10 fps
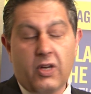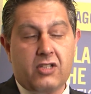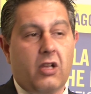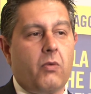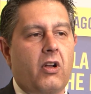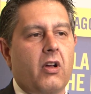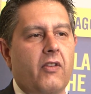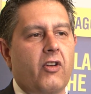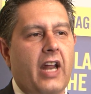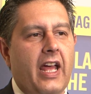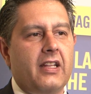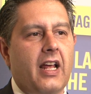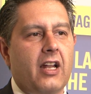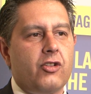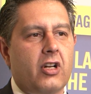Questo è quello che vorrei
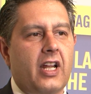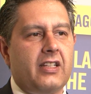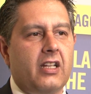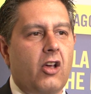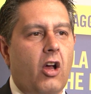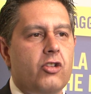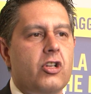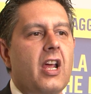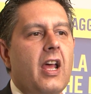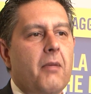dalla giornata di oggi,